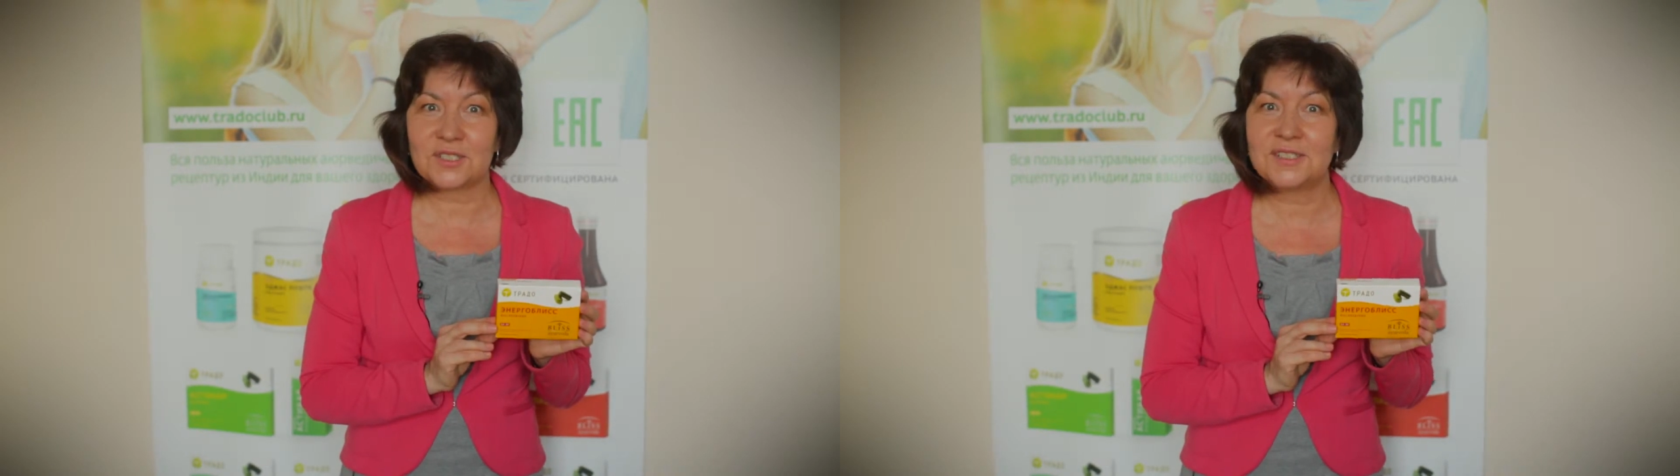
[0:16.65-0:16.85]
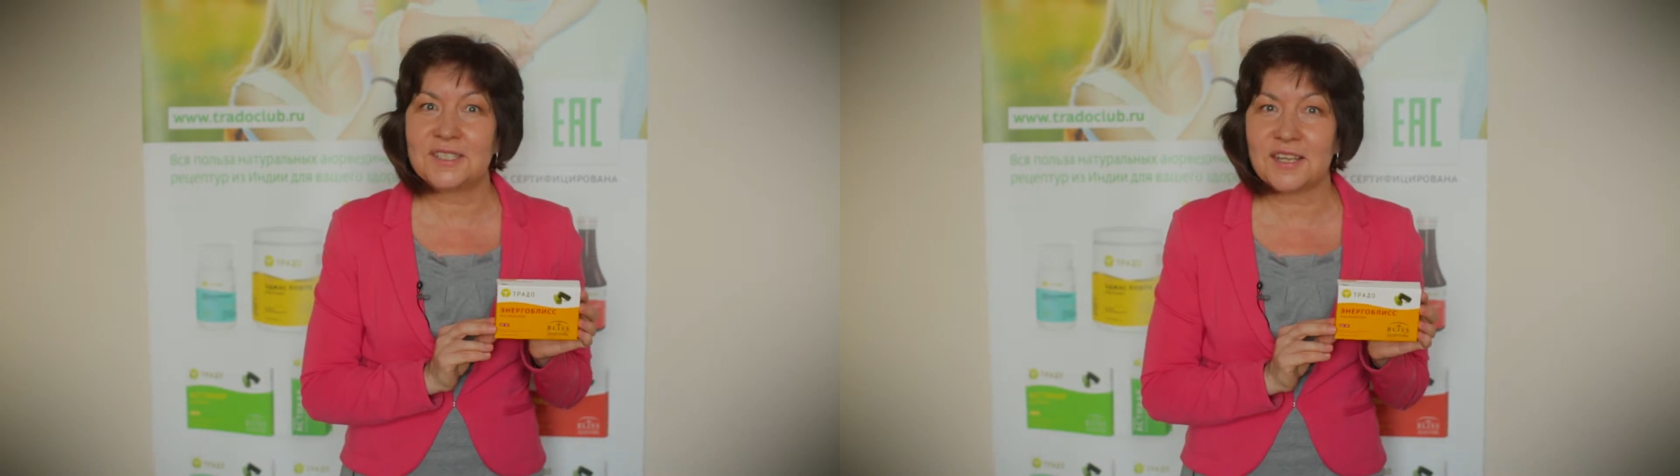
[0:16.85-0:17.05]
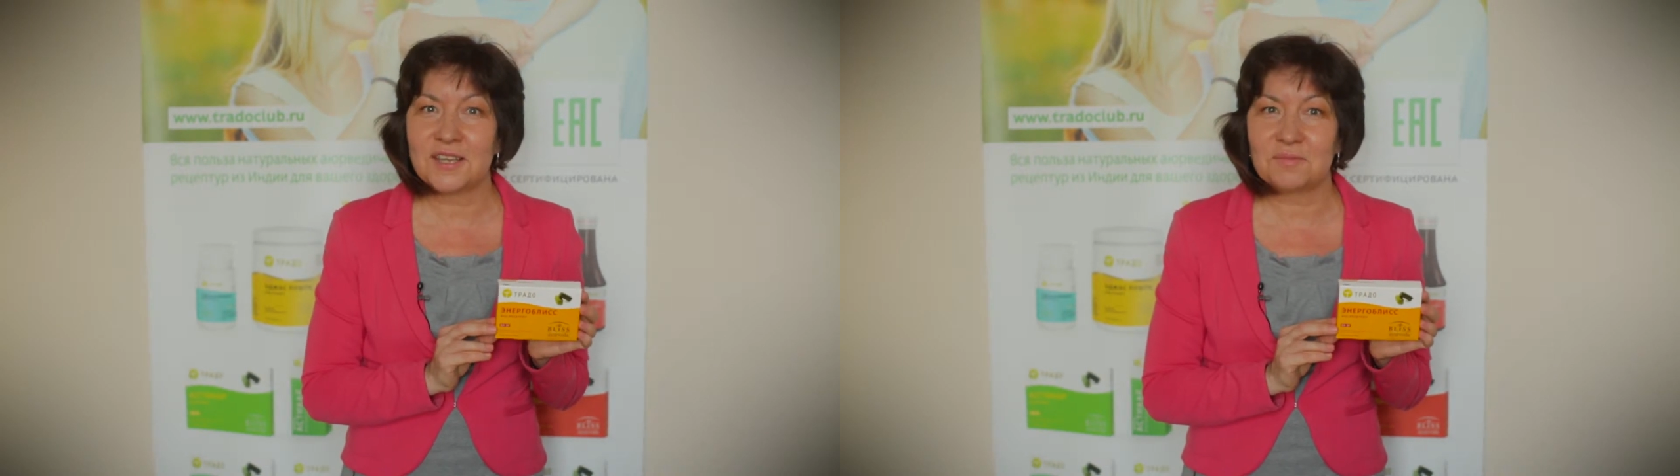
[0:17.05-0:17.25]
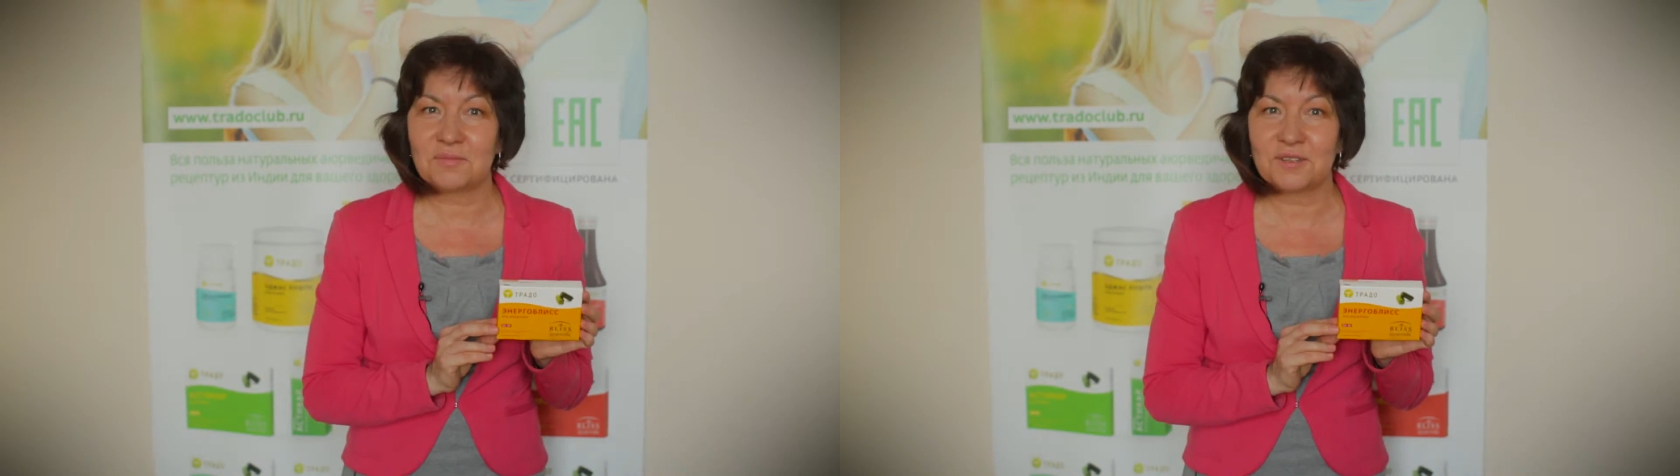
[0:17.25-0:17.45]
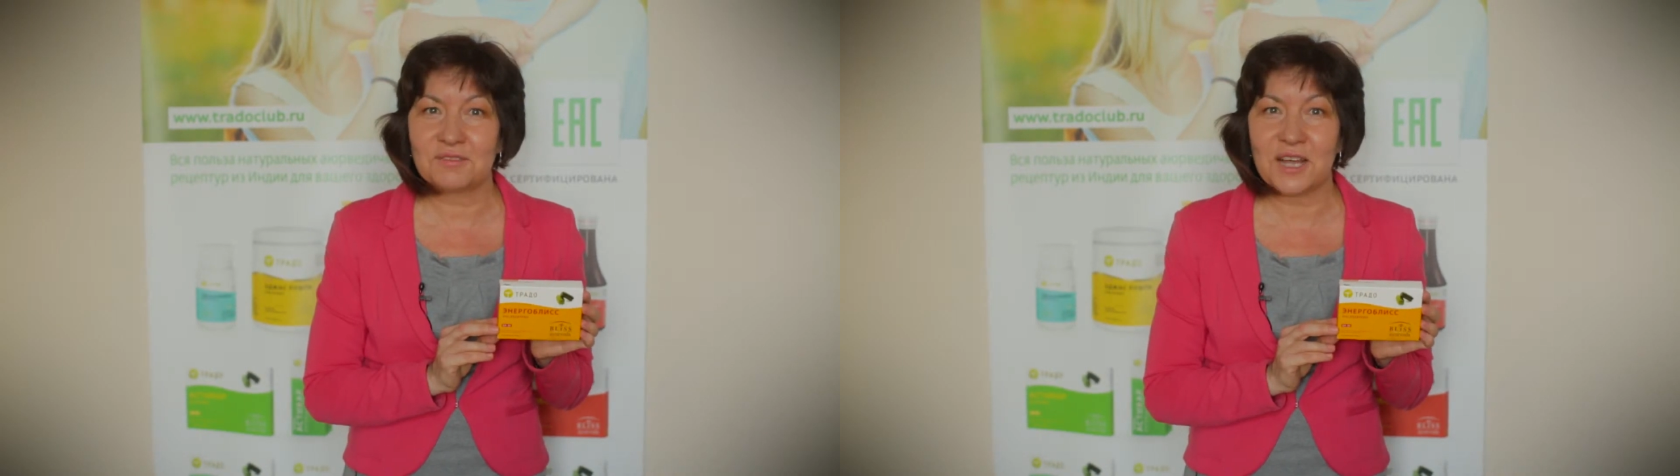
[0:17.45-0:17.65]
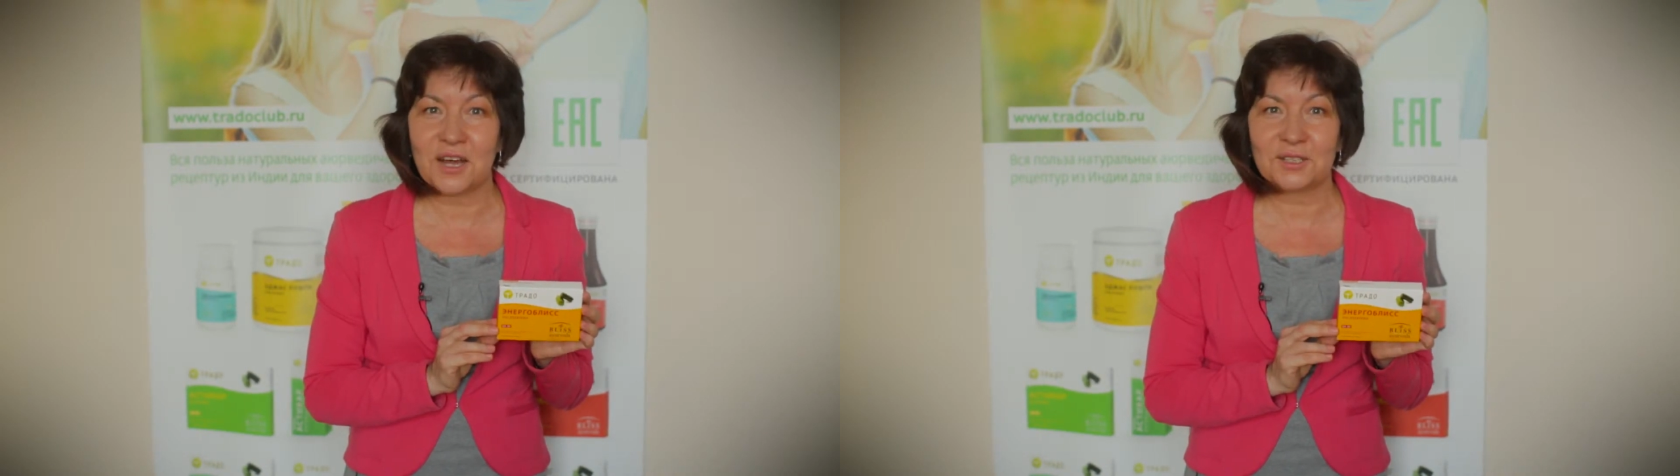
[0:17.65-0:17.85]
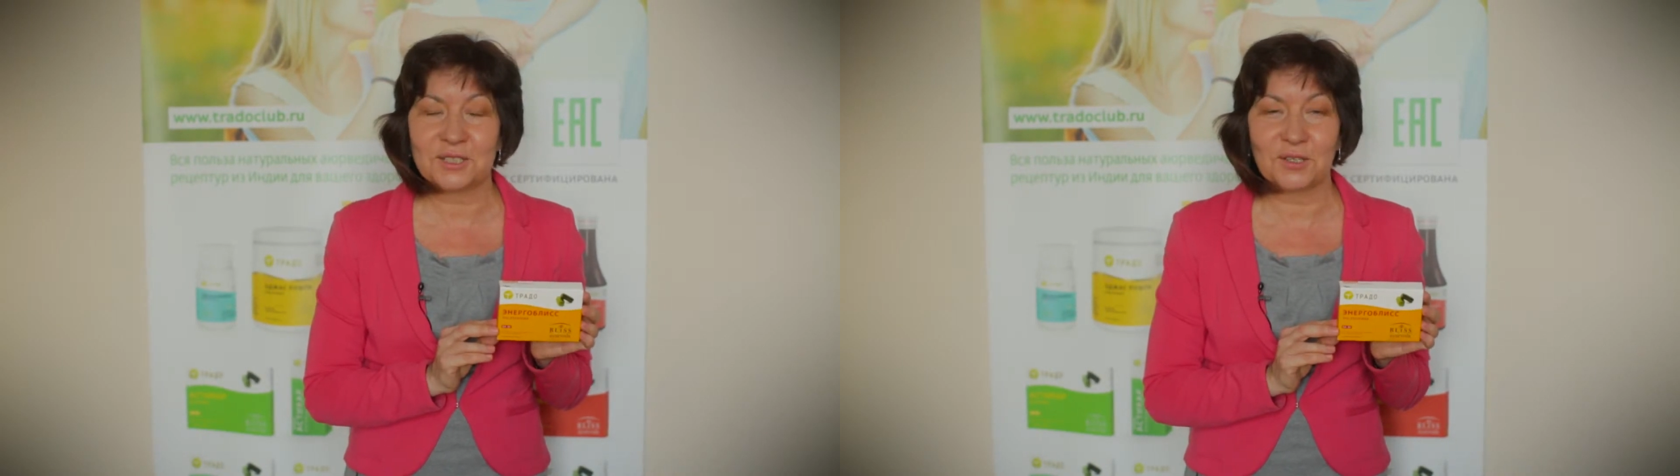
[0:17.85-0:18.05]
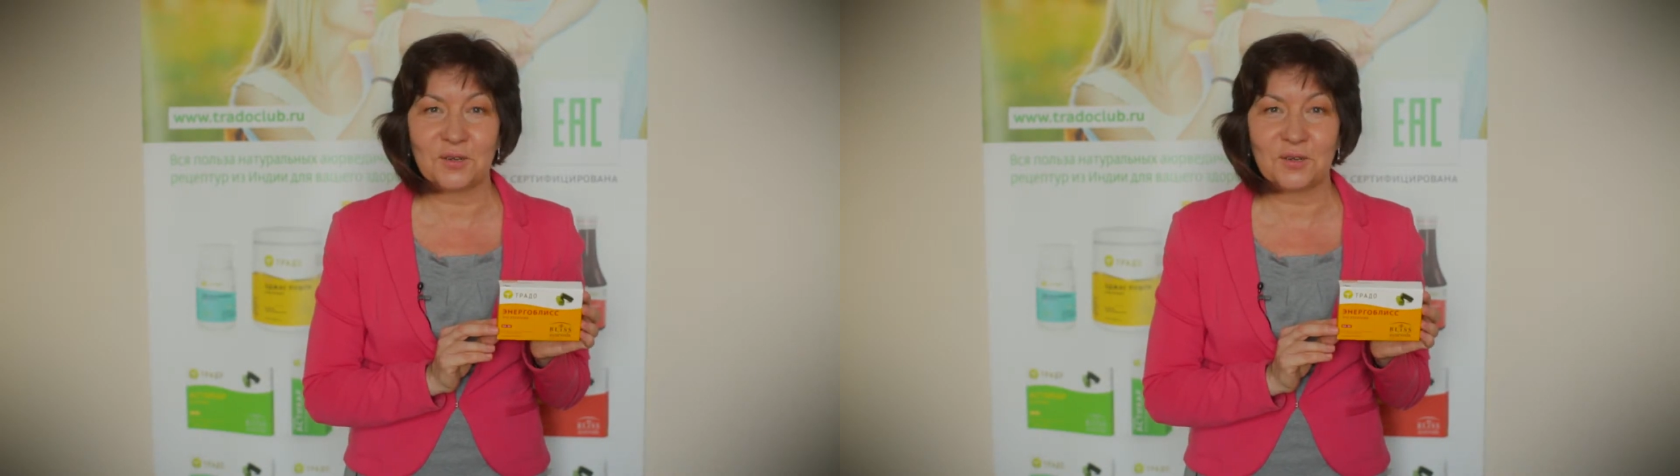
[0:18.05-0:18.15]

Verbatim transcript: идеи появляются,